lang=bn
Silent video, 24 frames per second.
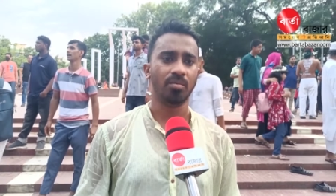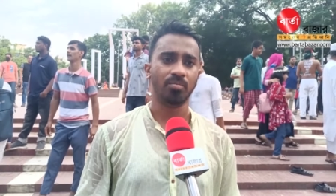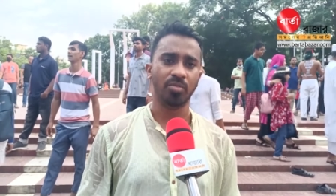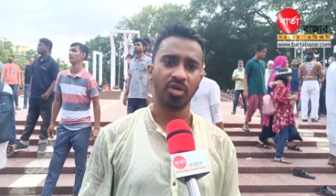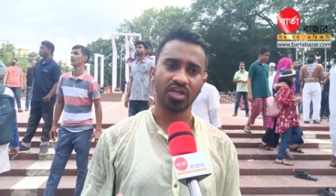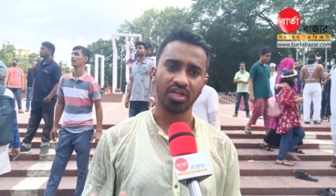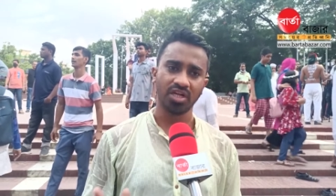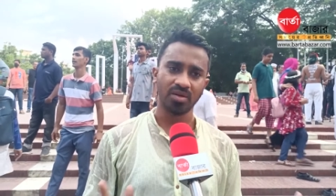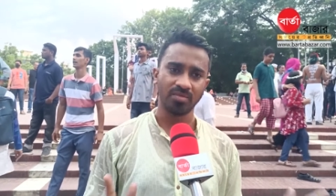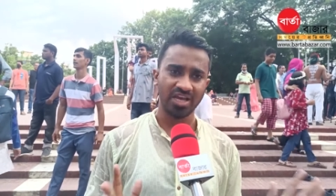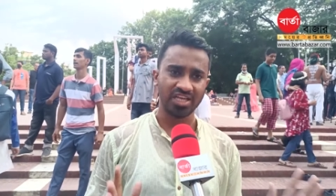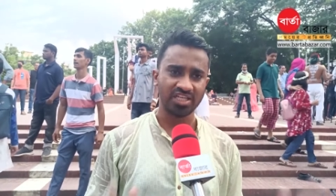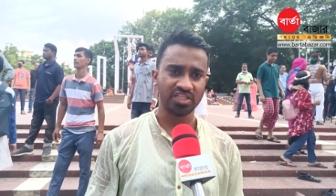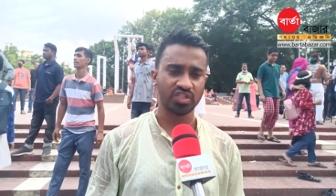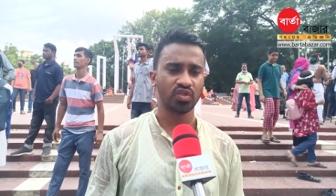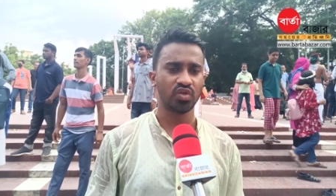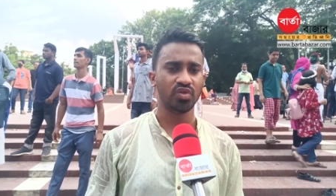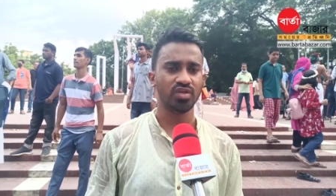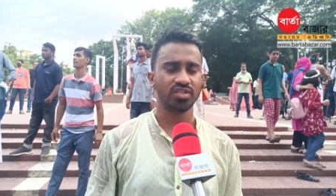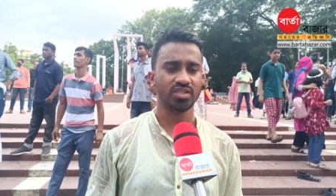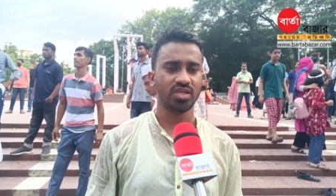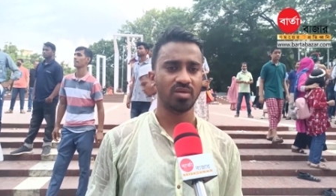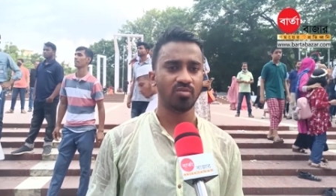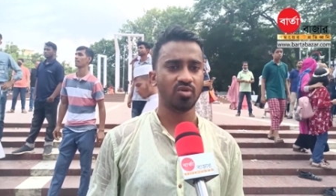ভিক্টিমাইজড
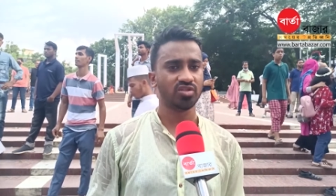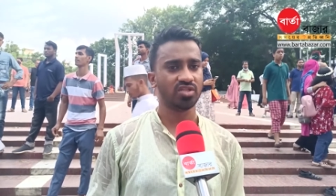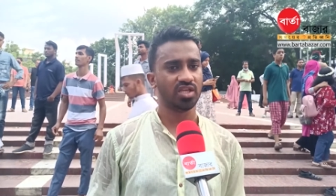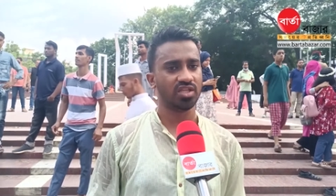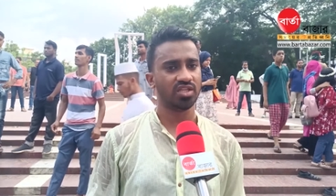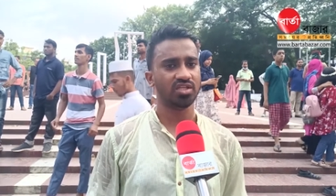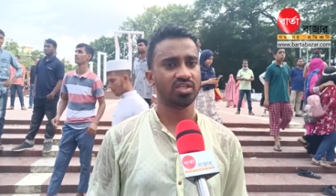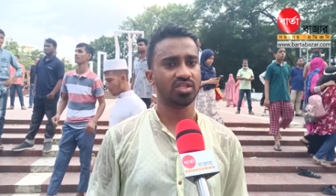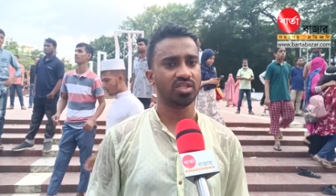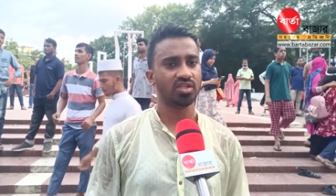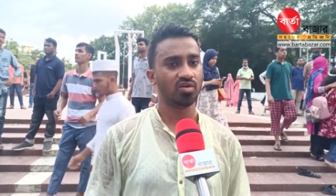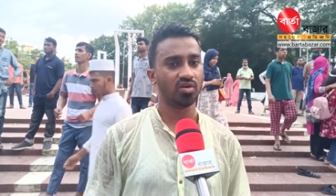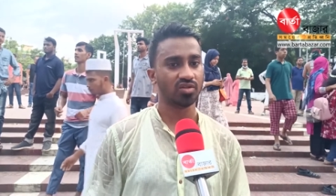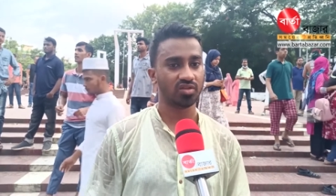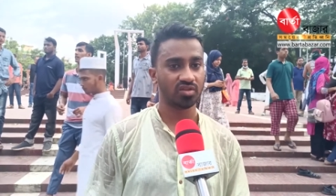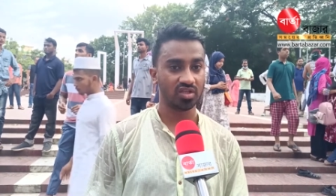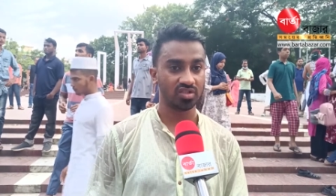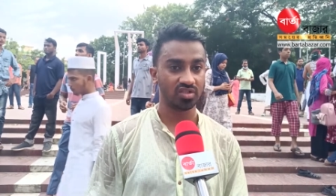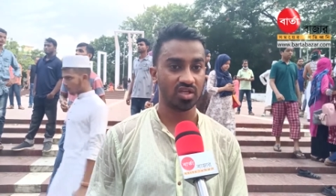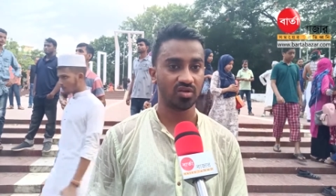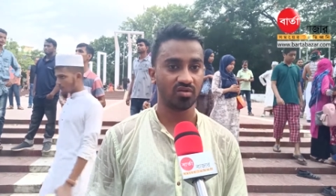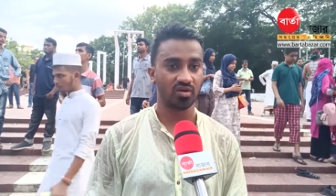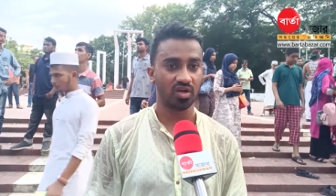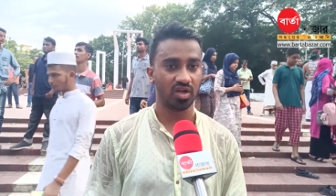হয়েছে এবং তাদের সাথে
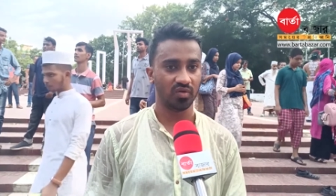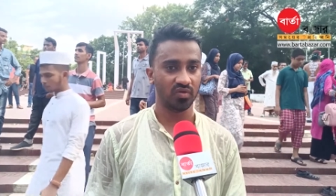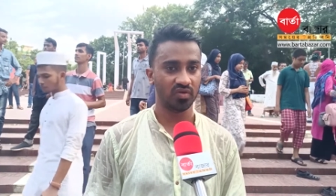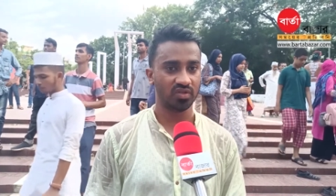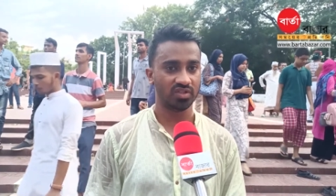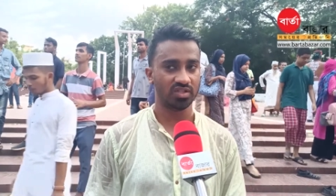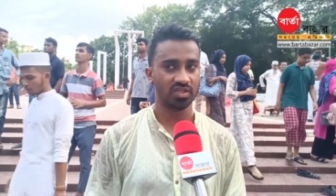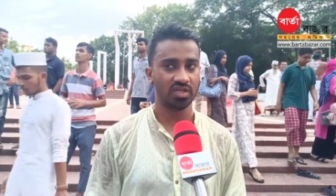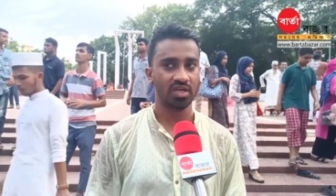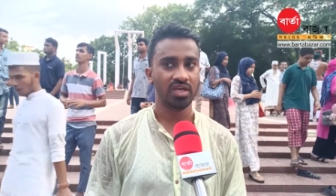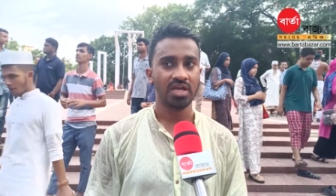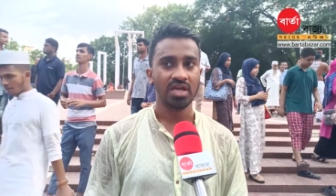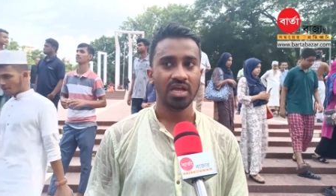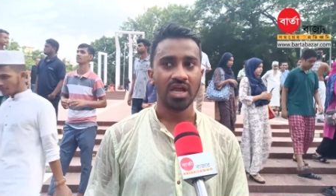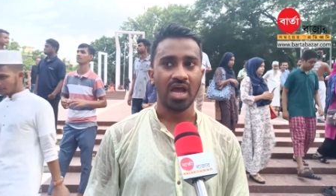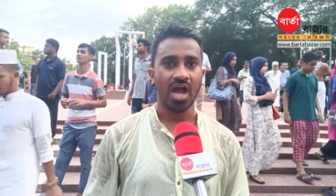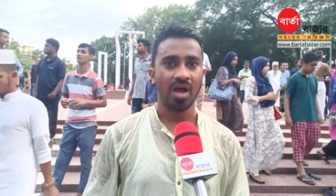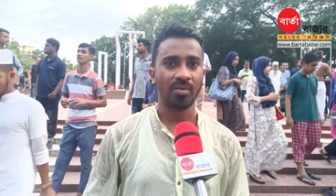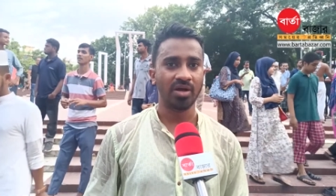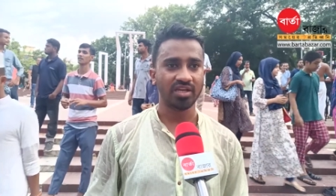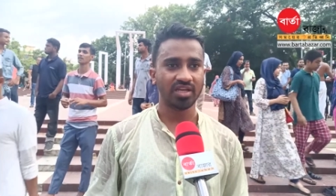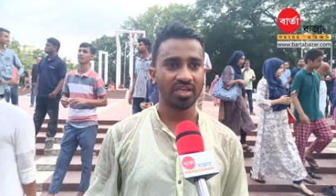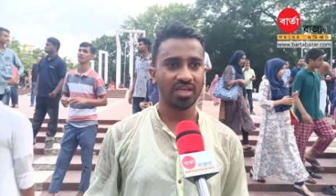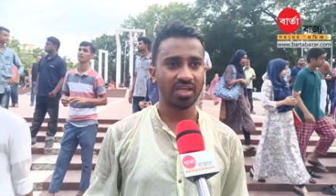অত্যাচার করা হয়েছে
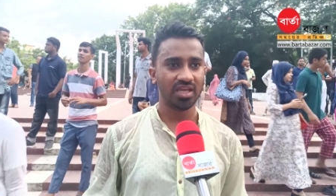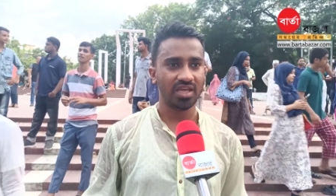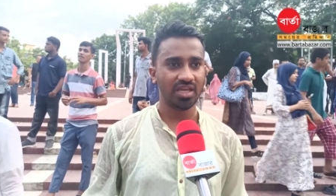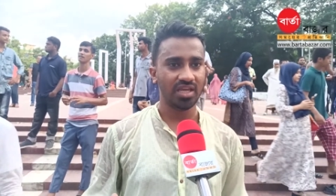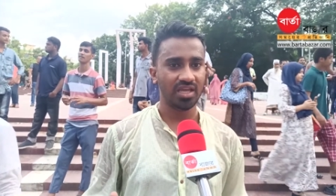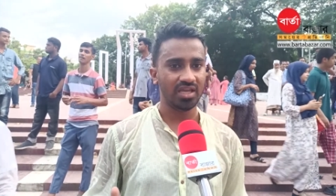আমাকে